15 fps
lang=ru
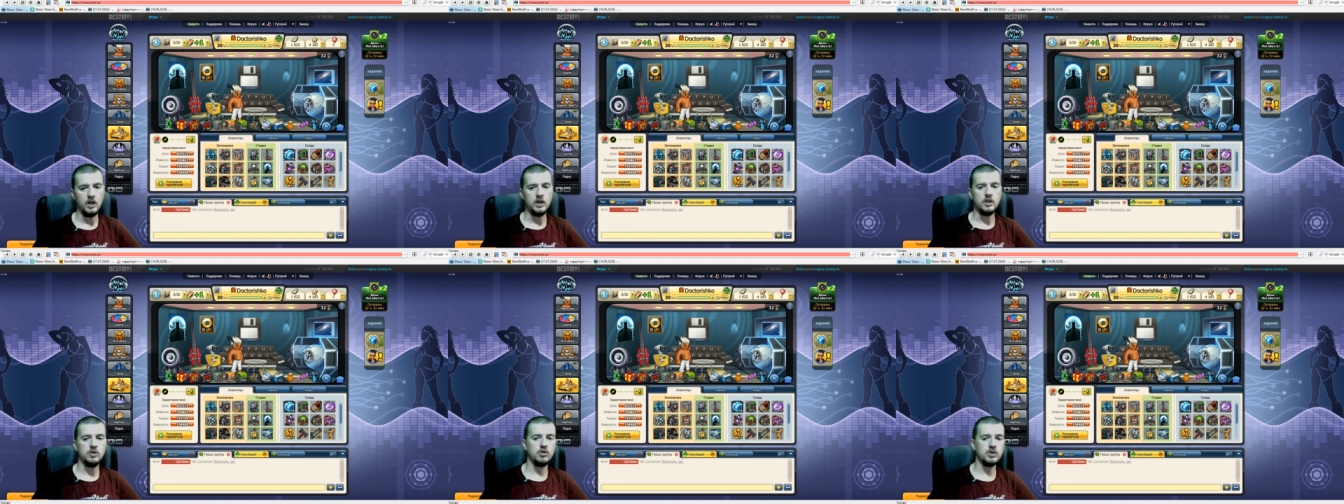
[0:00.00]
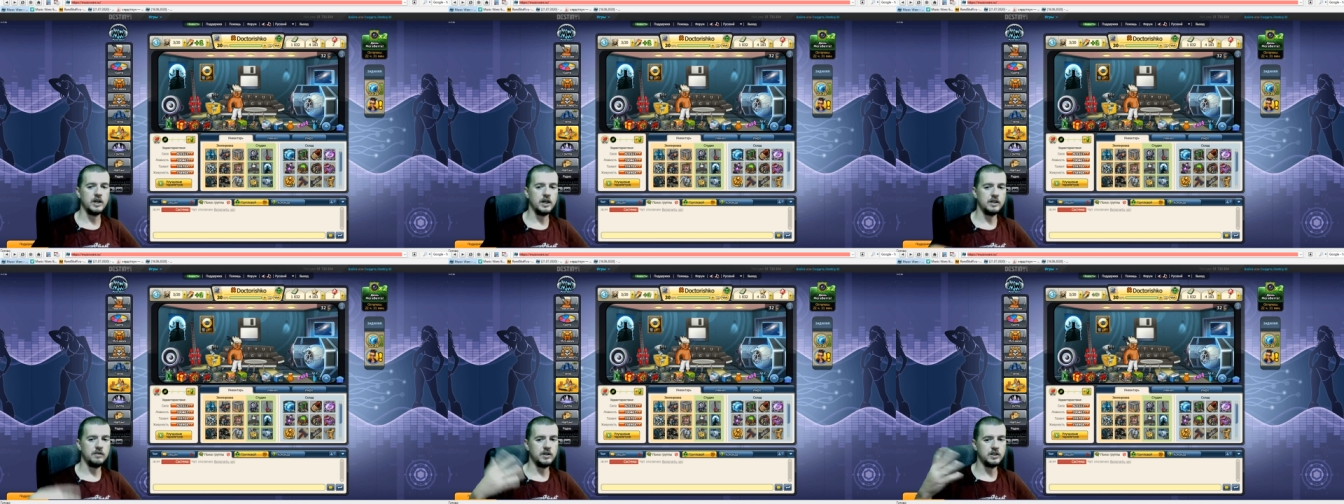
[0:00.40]
Ну и,
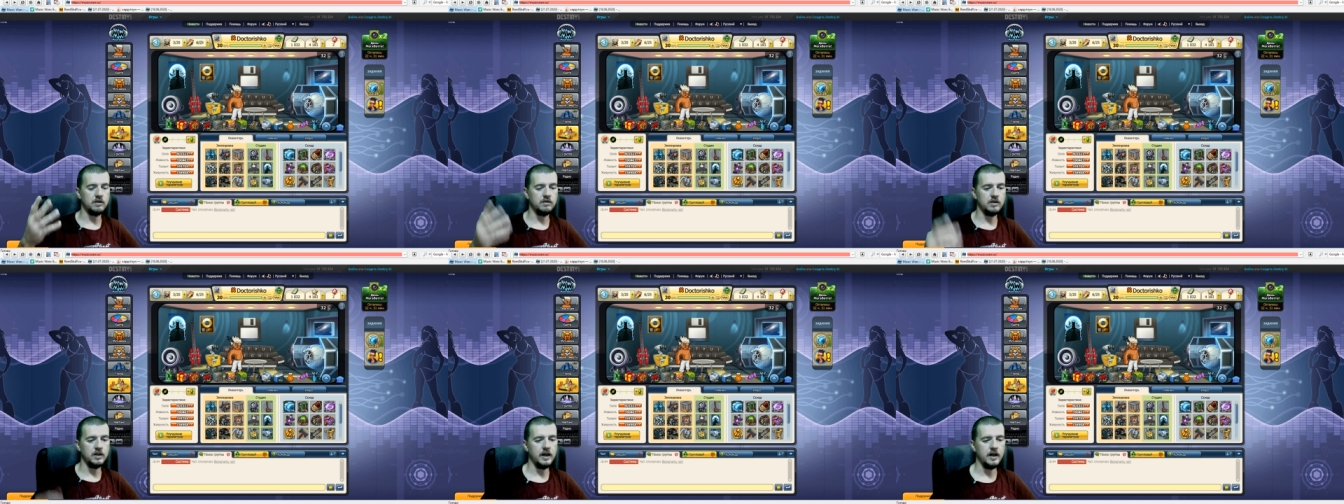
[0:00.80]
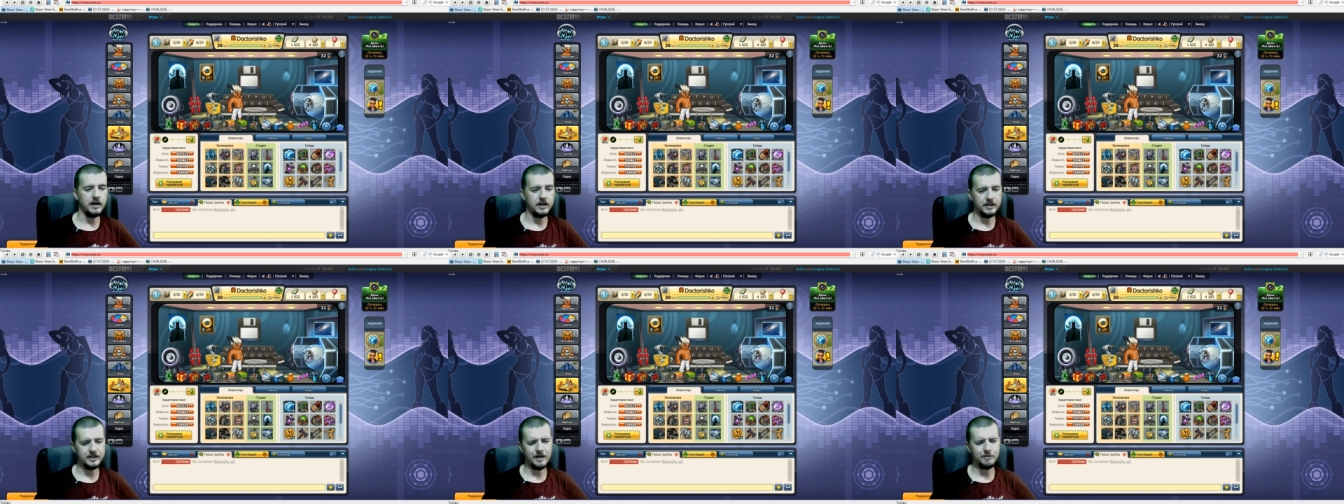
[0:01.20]
соответственно,
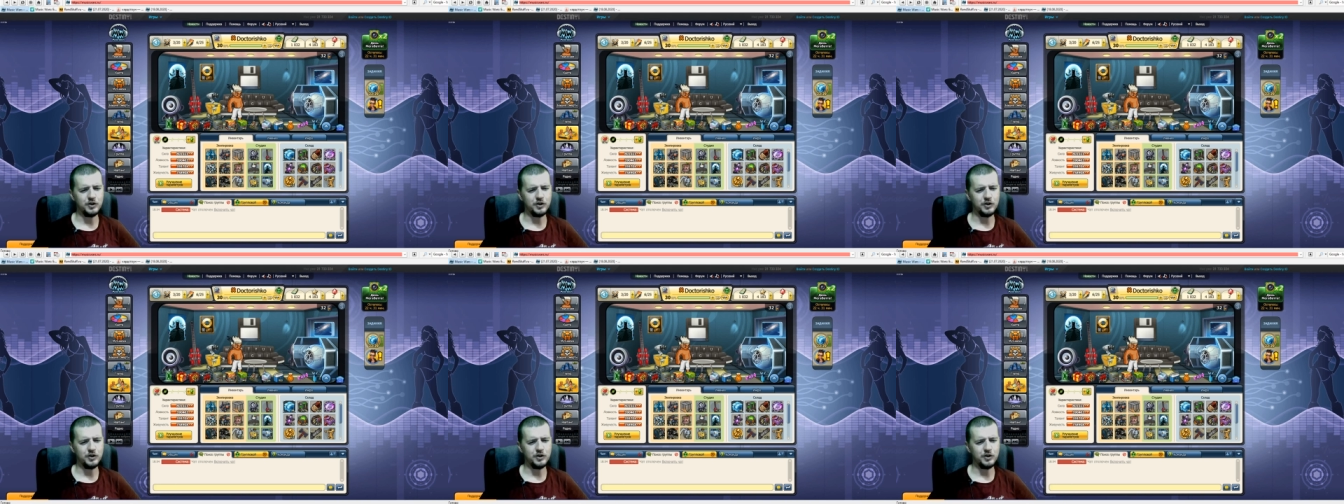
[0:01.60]
там еще